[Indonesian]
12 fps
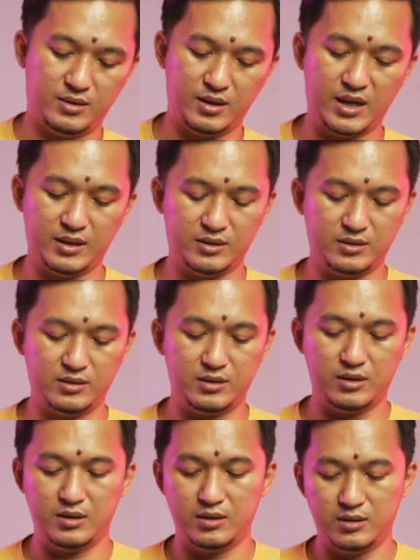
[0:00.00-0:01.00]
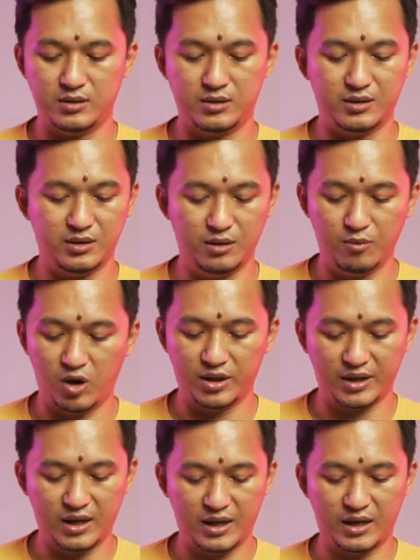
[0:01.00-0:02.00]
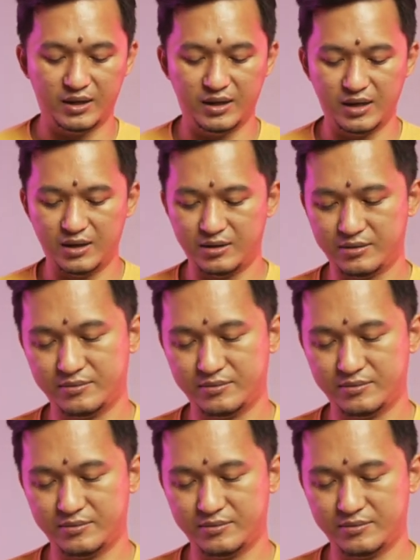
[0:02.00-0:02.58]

dan di bawahnya ada